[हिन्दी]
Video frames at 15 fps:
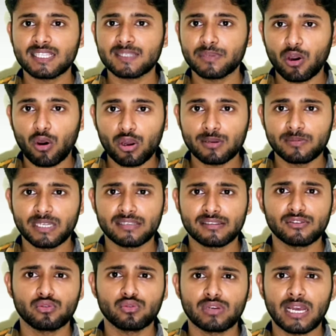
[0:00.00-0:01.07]
देश में और भी
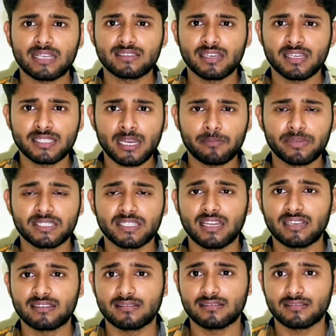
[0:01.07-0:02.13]
ऐसे दो राज्य हैं जहाँ पे
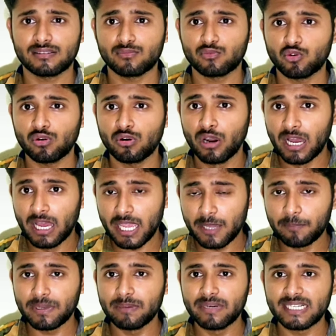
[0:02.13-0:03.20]
ट्रियाज सिस्टम को
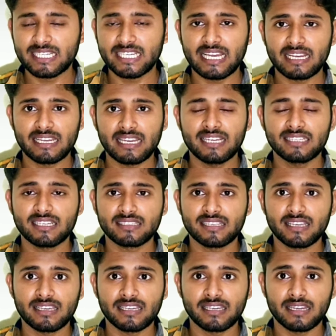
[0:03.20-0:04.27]
इम्प्लीमेंट किया गया है
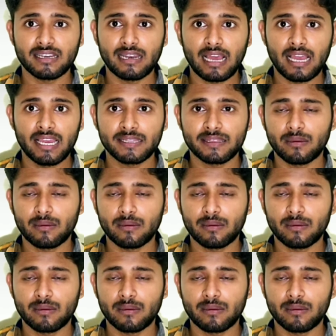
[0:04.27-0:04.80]
जैसे कि केरला है